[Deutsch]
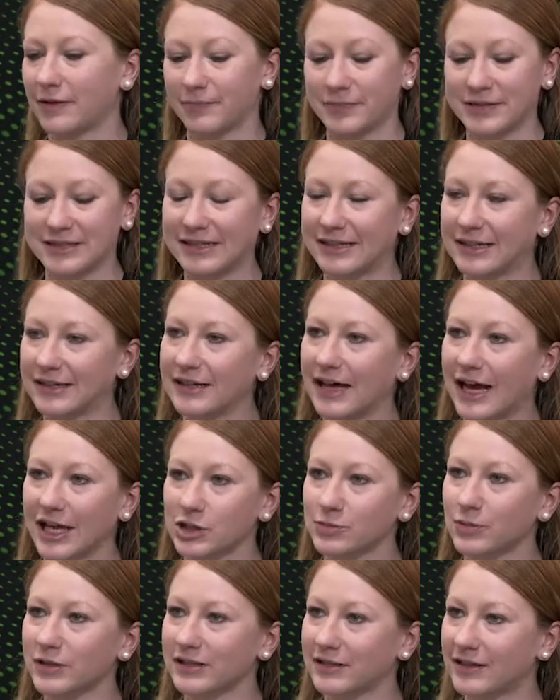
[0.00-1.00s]
ein bisschen in den
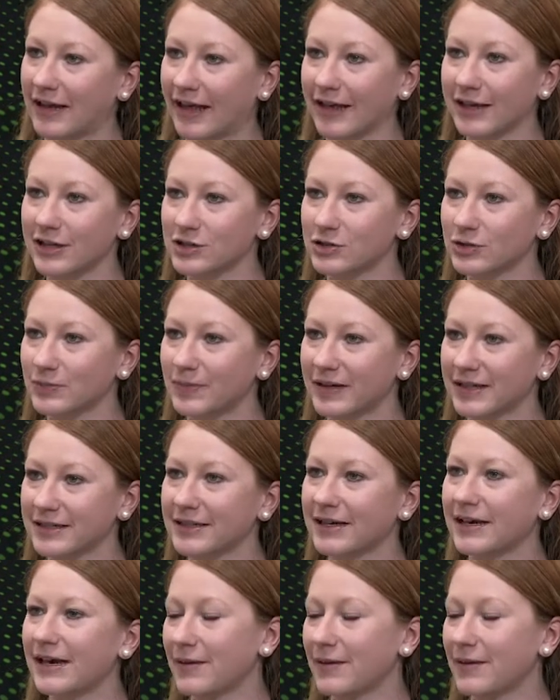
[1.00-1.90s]
Radsport hineingeschnuppert,